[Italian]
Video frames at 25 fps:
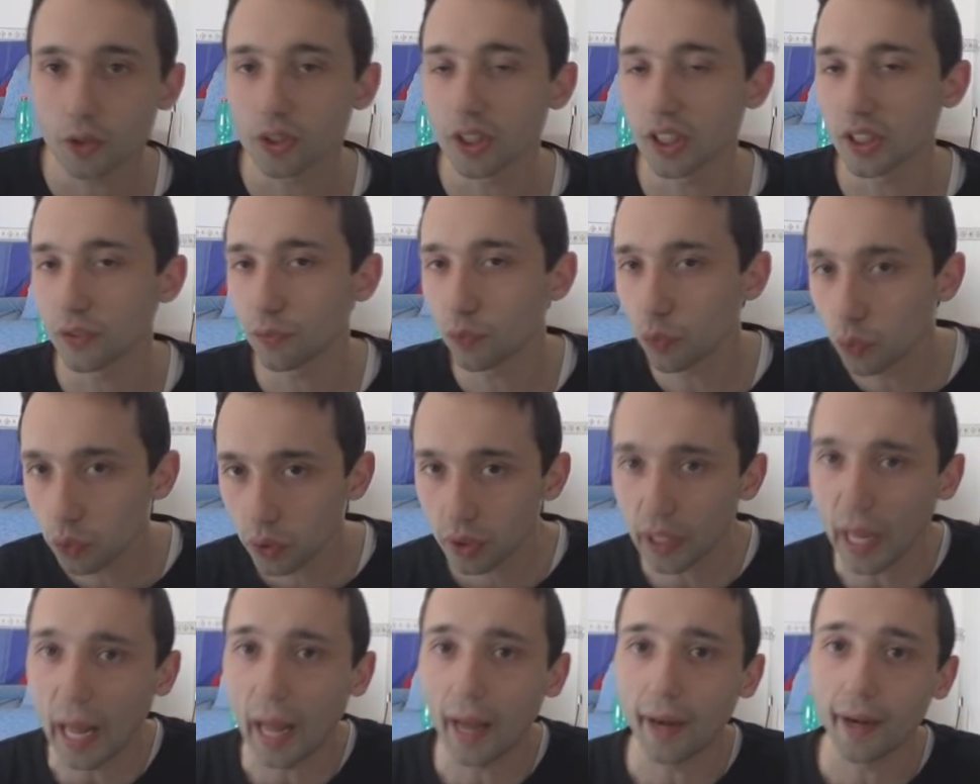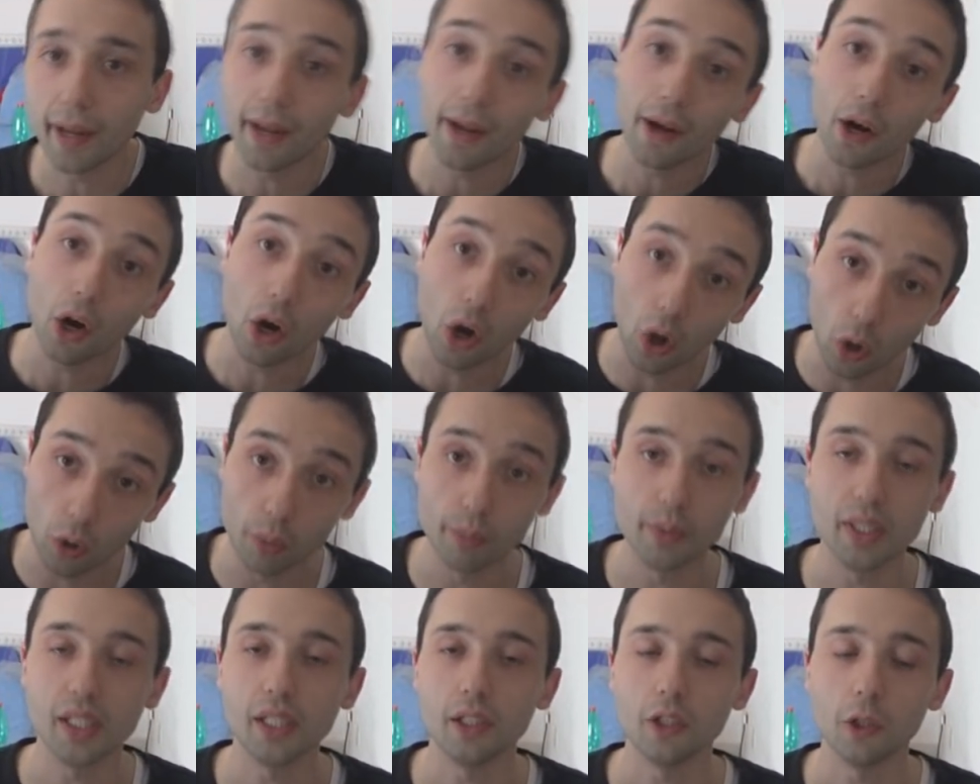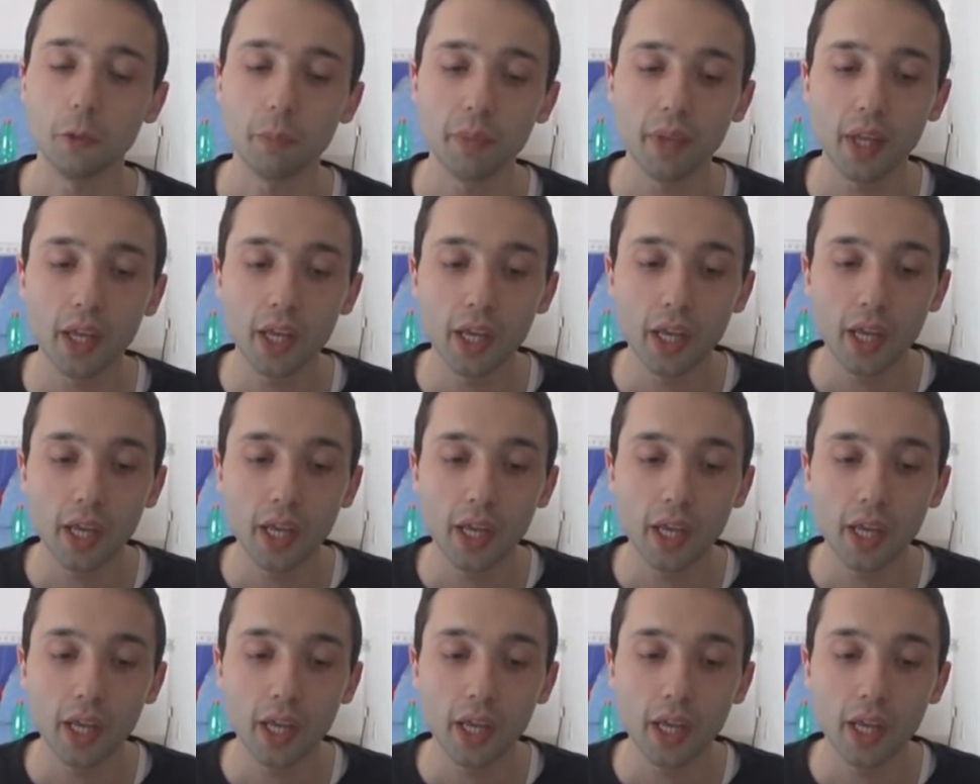cosa sfruttare o meno.